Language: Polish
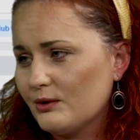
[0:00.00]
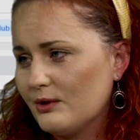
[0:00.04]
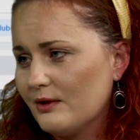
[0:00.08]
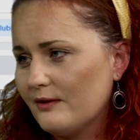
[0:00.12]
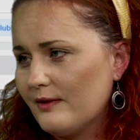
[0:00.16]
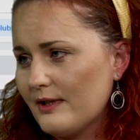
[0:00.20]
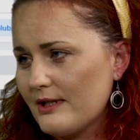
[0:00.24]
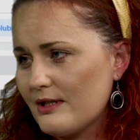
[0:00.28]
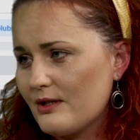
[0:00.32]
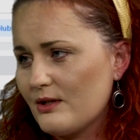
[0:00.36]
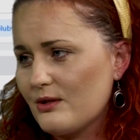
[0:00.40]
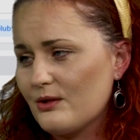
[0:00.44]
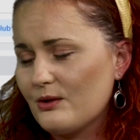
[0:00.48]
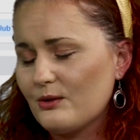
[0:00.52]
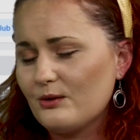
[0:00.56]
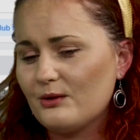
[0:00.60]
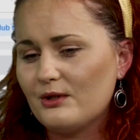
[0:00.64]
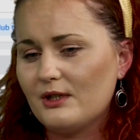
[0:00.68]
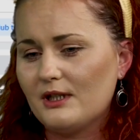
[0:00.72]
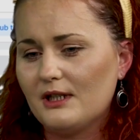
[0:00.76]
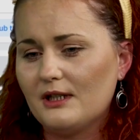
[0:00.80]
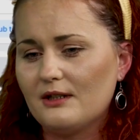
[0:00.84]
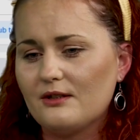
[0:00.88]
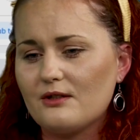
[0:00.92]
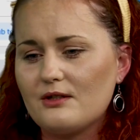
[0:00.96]
do was do
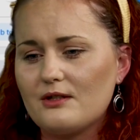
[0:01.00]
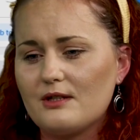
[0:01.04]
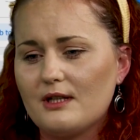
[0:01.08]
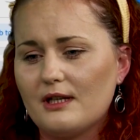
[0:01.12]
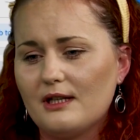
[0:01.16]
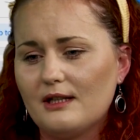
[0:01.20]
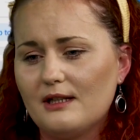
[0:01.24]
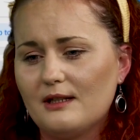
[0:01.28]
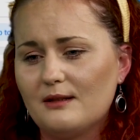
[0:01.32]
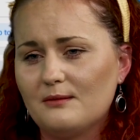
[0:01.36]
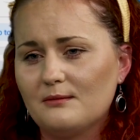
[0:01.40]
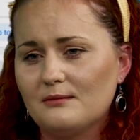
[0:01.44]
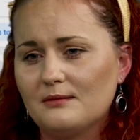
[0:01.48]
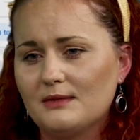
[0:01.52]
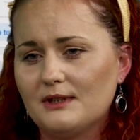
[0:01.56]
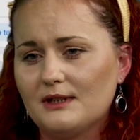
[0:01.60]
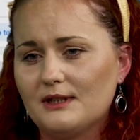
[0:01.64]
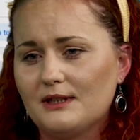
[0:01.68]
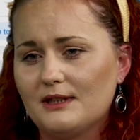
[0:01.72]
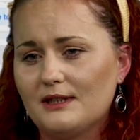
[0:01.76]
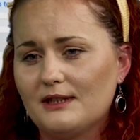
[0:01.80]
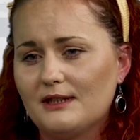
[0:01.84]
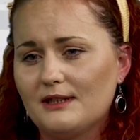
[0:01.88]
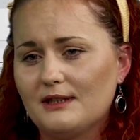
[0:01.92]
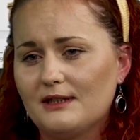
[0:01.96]
studii, dostałam
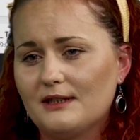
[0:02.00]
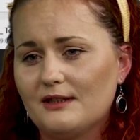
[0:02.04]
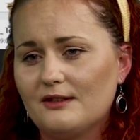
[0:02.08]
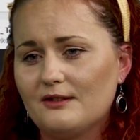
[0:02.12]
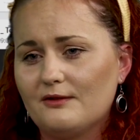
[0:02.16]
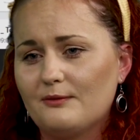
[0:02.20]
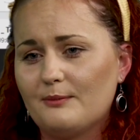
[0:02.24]
e,